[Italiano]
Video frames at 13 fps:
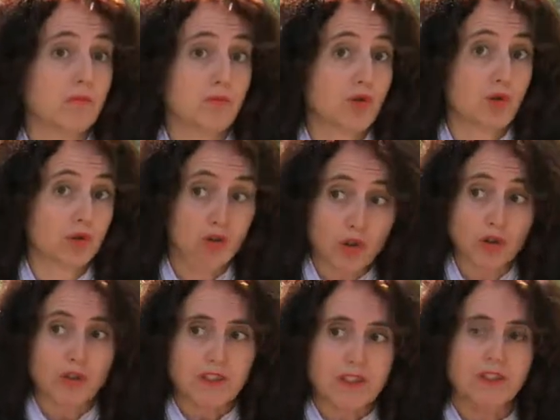so, sono
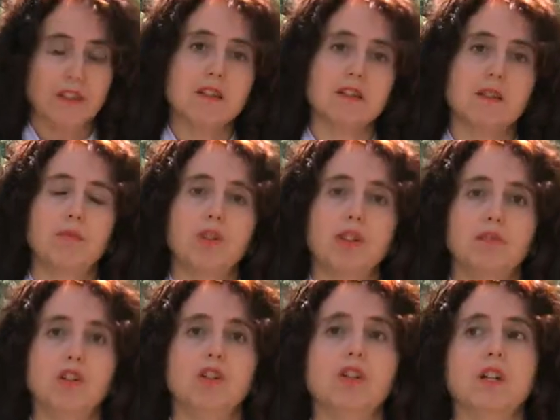contentissima
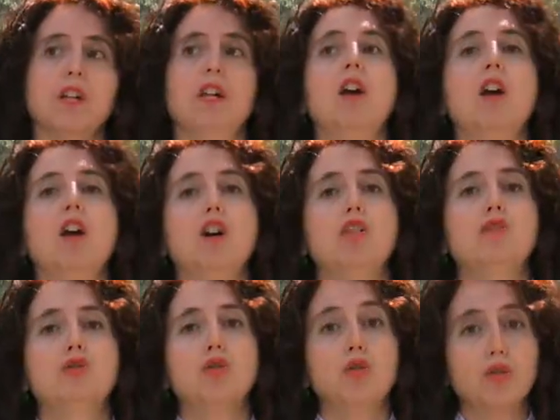perché vedo che
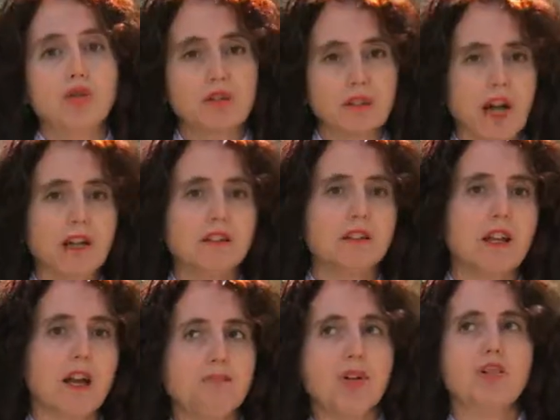
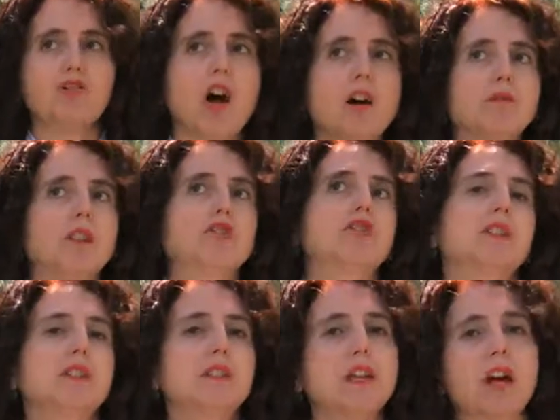nonostante abbia già una
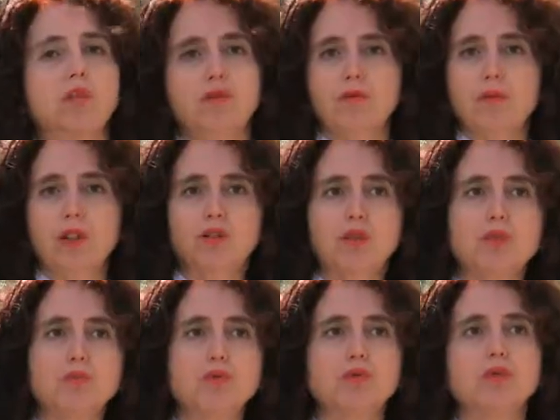certa età, insomma non
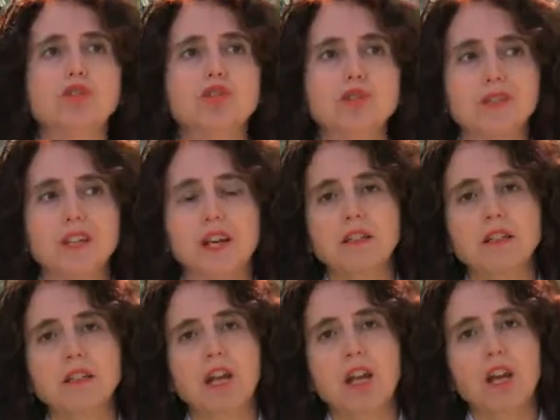ho più 18
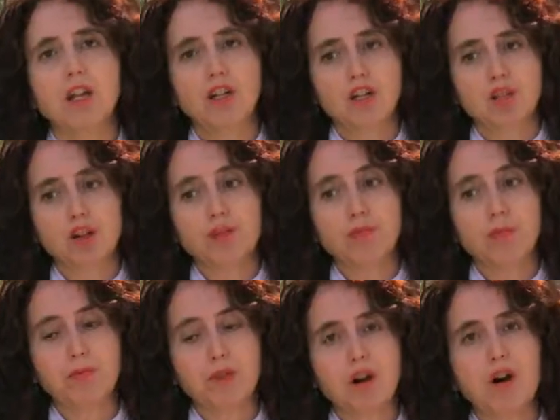anni, il
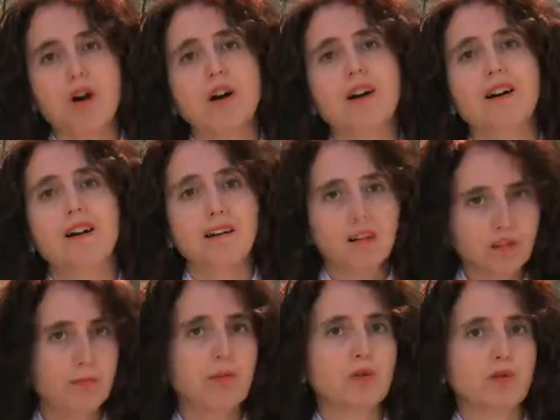corpo però
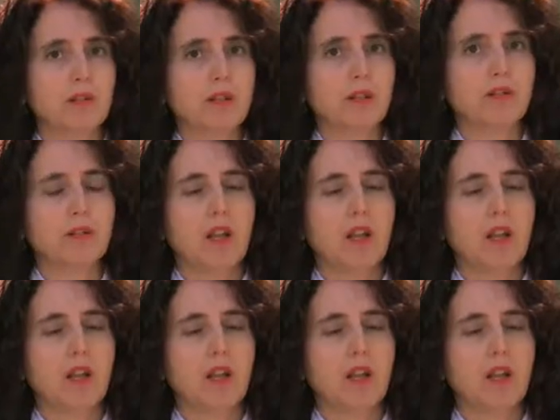risponde.